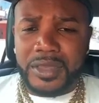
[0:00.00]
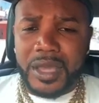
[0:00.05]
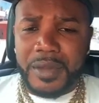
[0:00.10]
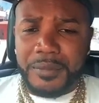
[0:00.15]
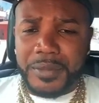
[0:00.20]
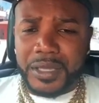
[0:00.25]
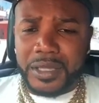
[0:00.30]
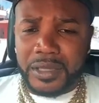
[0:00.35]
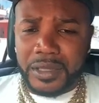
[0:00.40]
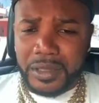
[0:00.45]

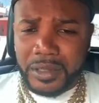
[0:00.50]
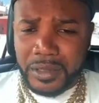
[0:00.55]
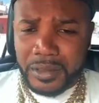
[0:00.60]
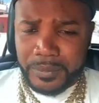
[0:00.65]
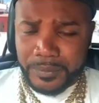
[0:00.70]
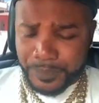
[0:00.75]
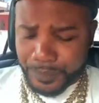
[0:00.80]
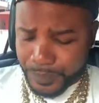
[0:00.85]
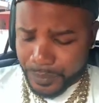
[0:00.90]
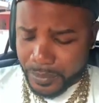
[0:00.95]
de
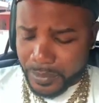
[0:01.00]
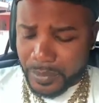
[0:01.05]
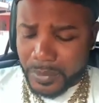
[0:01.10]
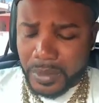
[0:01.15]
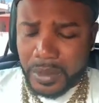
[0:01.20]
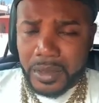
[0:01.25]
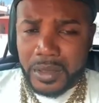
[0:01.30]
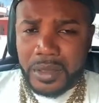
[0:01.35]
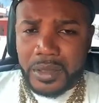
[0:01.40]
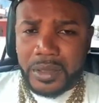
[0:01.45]
mi,
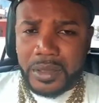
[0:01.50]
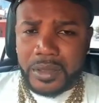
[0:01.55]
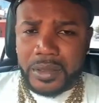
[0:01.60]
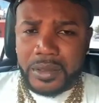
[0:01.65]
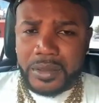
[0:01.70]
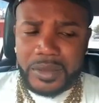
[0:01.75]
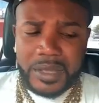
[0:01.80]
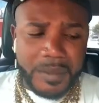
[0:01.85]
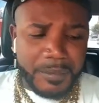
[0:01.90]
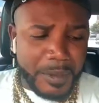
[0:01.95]

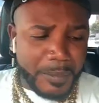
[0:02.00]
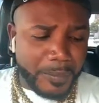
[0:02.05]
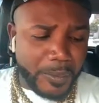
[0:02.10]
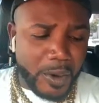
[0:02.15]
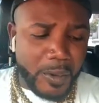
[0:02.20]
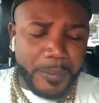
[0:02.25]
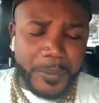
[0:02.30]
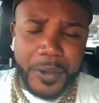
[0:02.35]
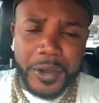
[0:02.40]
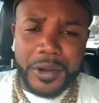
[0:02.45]
de mi
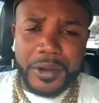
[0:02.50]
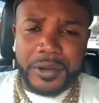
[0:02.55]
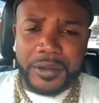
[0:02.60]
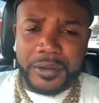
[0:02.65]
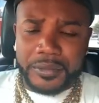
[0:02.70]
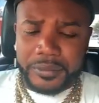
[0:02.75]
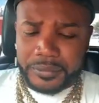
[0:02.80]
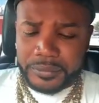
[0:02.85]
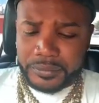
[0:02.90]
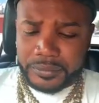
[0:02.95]

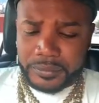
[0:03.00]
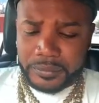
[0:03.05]
propio,